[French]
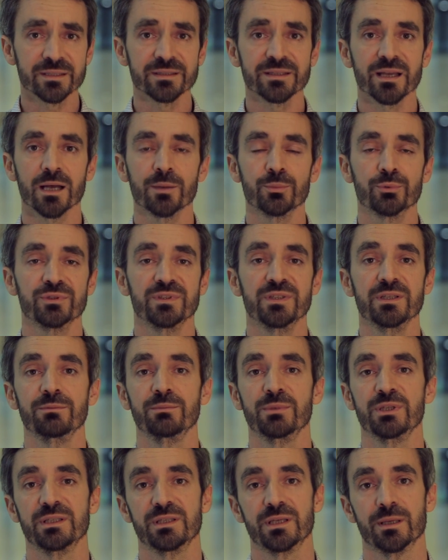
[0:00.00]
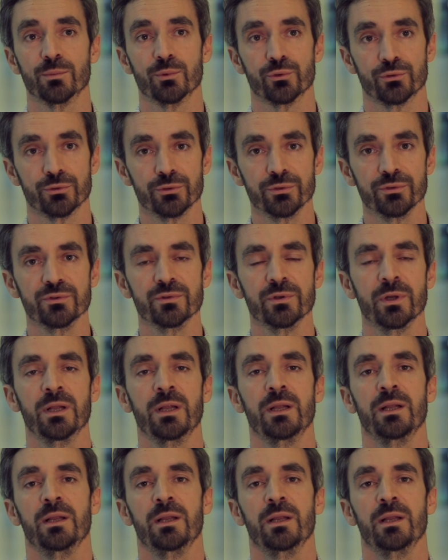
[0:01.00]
thérapeutiques médicamenteuses.